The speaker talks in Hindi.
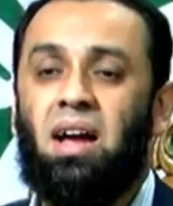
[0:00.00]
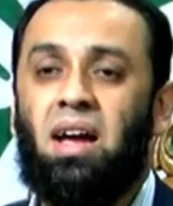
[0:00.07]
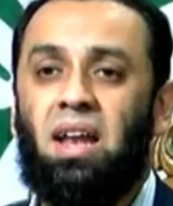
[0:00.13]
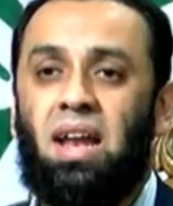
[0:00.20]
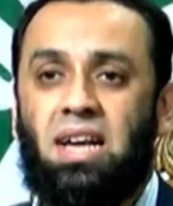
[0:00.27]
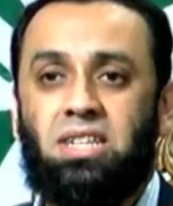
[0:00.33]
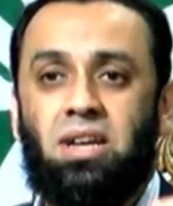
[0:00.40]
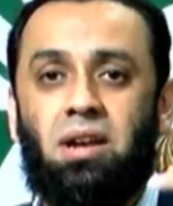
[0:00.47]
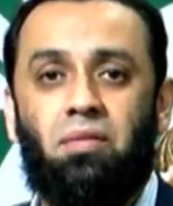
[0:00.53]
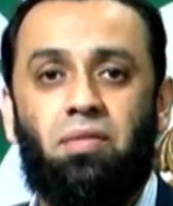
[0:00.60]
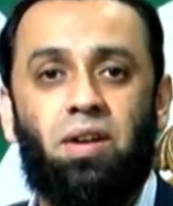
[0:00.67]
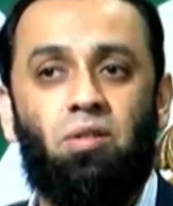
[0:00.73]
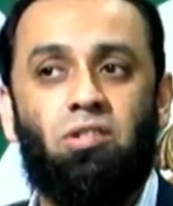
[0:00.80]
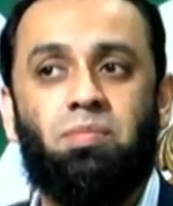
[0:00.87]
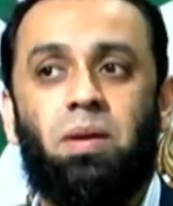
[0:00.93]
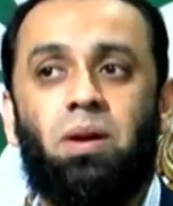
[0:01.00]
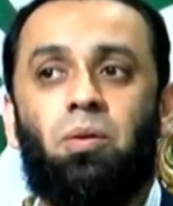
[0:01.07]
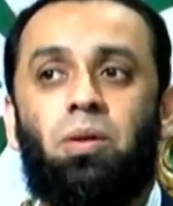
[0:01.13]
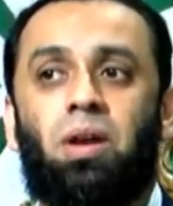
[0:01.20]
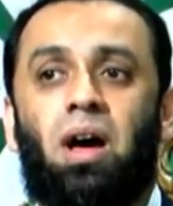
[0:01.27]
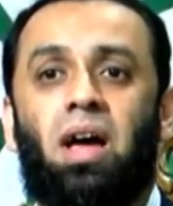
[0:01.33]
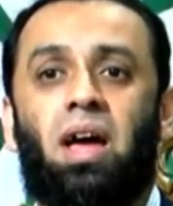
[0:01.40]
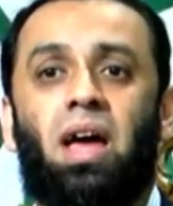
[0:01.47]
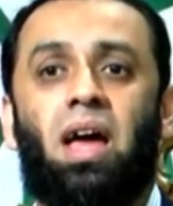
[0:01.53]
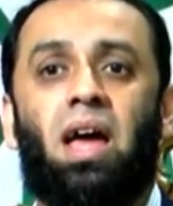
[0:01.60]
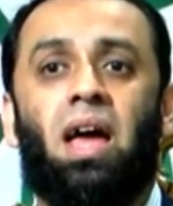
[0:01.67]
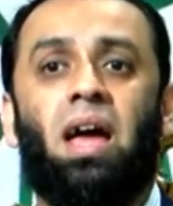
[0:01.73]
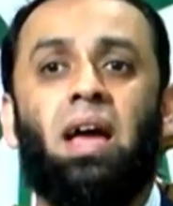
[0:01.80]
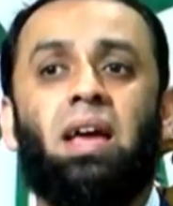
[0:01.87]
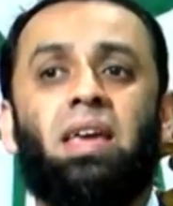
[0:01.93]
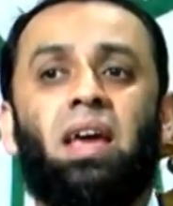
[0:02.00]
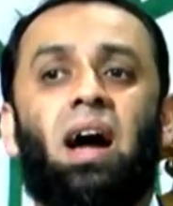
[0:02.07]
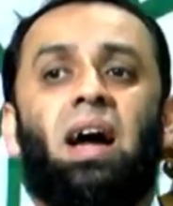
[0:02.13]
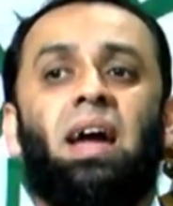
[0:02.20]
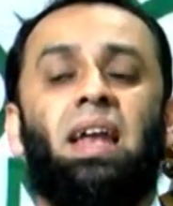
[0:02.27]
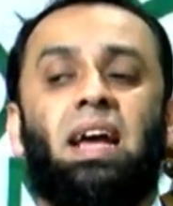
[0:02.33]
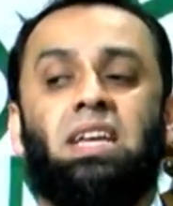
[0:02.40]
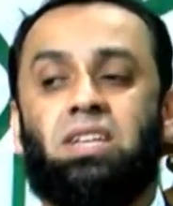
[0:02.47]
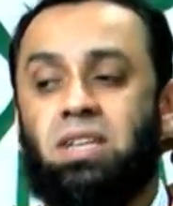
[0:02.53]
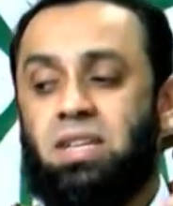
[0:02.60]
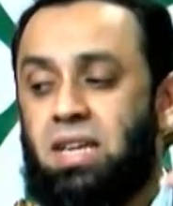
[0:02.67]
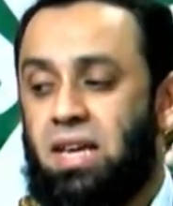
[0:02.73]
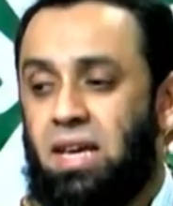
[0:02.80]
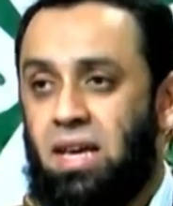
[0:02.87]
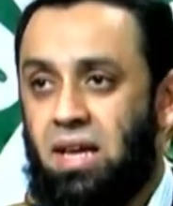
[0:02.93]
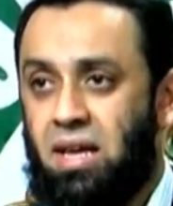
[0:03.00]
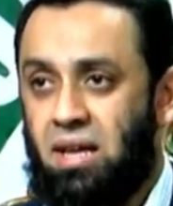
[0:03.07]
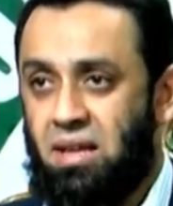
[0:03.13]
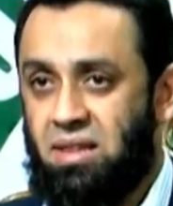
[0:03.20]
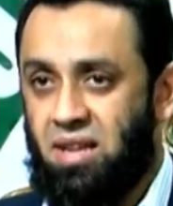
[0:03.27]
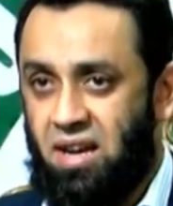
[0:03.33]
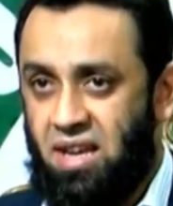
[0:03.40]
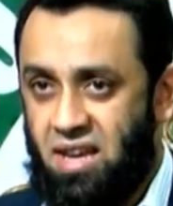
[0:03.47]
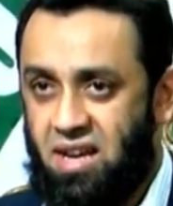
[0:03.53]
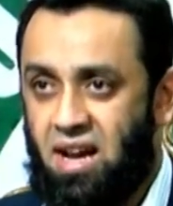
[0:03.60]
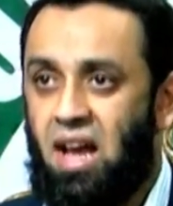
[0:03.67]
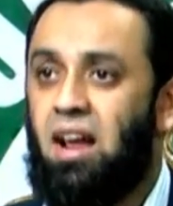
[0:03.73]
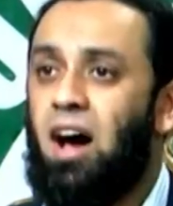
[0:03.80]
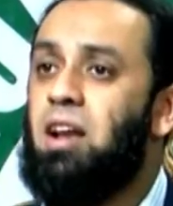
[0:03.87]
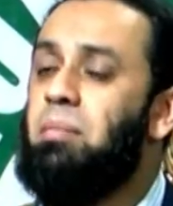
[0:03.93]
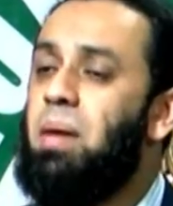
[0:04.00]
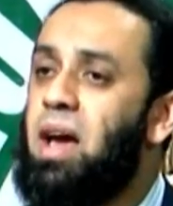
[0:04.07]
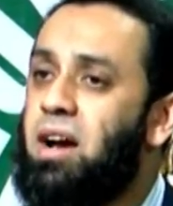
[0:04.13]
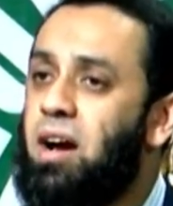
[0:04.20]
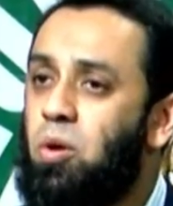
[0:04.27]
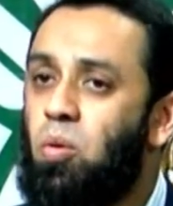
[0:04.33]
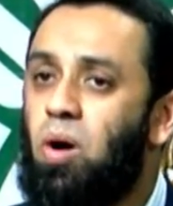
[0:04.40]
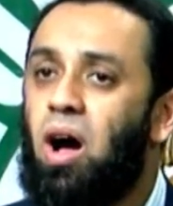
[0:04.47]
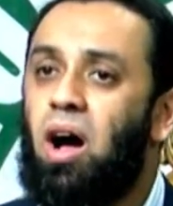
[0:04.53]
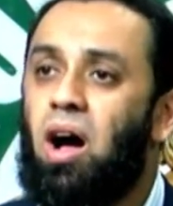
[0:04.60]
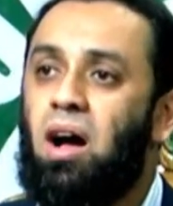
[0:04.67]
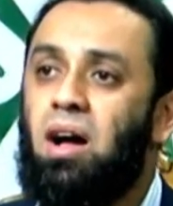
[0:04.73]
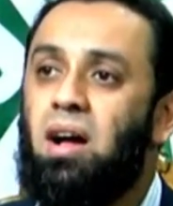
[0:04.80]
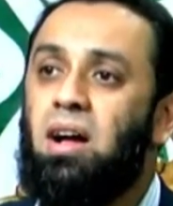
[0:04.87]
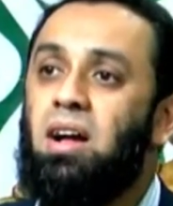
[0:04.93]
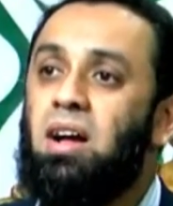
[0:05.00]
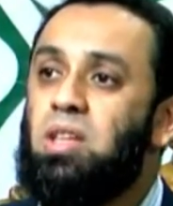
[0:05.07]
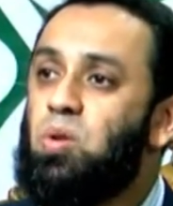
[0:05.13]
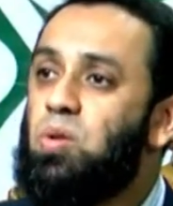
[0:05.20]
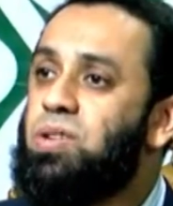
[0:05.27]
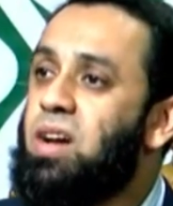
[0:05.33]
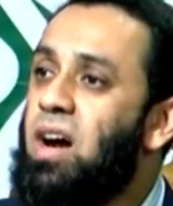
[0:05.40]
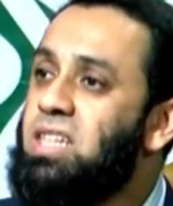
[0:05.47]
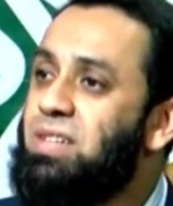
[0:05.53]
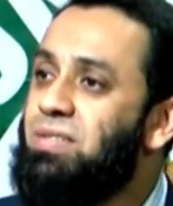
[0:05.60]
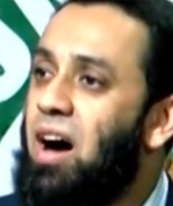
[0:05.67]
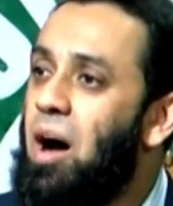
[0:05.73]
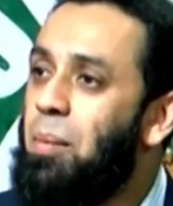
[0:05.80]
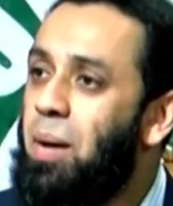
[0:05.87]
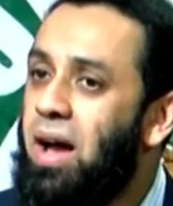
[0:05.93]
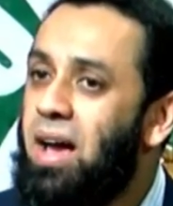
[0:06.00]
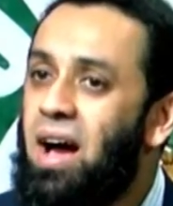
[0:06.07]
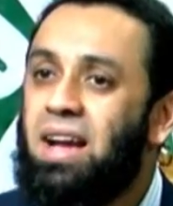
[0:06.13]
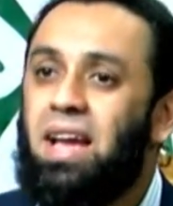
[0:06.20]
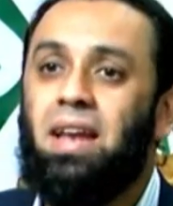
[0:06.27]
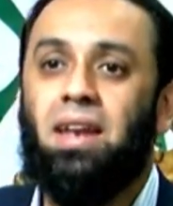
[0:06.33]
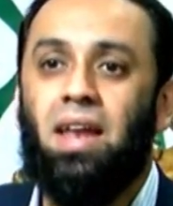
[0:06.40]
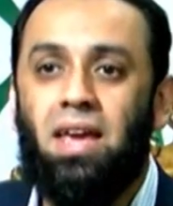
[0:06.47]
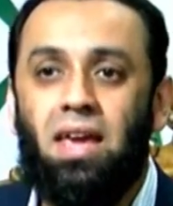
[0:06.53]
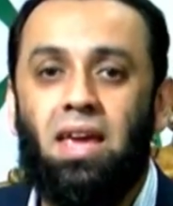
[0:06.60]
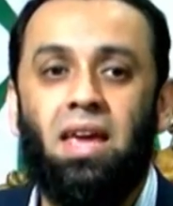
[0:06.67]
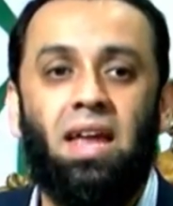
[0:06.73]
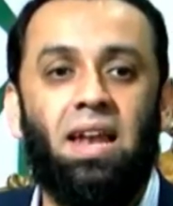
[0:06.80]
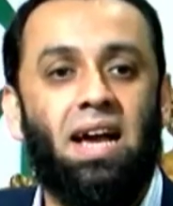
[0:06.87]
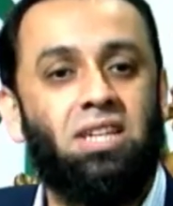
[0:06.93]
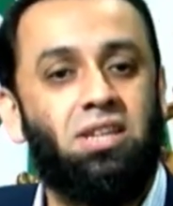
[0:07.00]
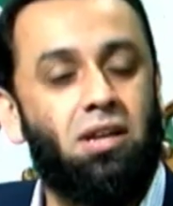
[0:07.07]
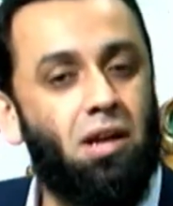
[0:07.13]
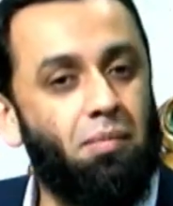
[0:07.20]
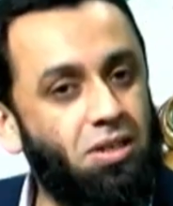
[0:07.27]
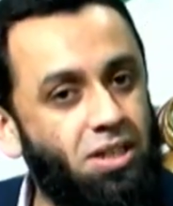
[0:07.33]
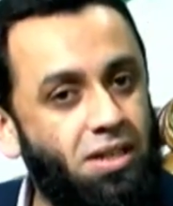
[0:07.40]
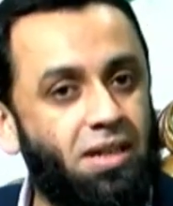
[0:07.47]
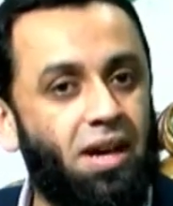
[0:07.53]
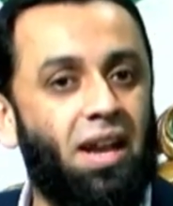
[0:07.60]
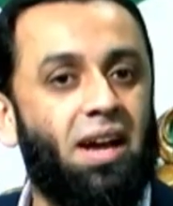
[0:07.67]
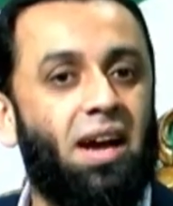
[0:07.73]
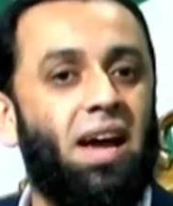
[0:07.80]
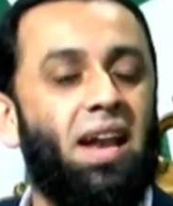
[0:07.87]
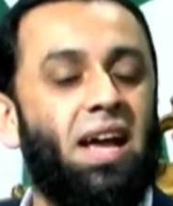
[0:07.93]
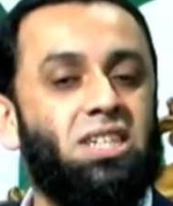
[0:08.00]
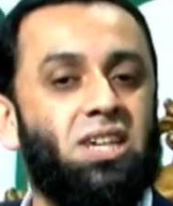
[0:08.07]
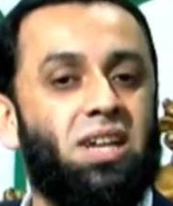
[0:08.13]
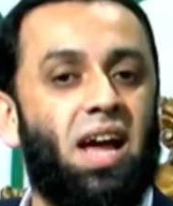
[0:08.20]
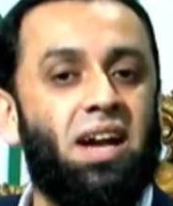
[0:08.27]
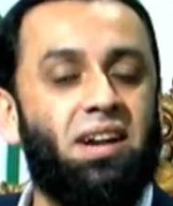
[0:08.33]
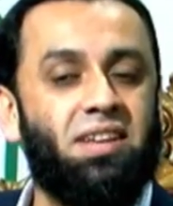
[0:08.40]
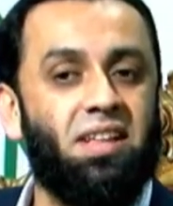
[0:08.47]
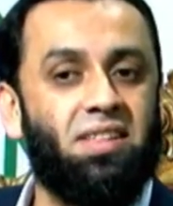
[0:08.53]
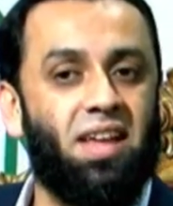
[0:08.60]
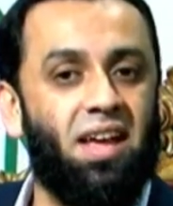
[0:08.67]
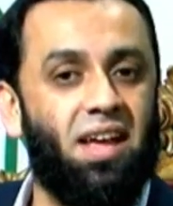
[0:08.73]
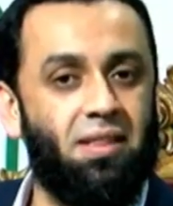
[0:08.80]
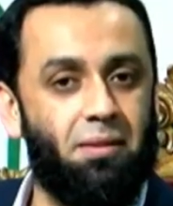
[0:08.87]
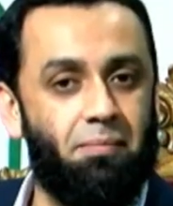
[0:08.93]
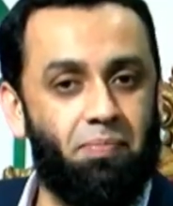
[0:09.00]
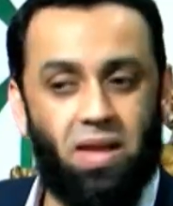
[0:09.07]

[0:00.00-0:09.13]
इलेक्शन नबे रोज़ में होना है क्या इलेक्शन की तारीख का ऐलान मैं करूँगा तो उसका जवाब आया कि नहीं इलेक्शन कमीशन करेगा इलेक्शन एक्ट के तहत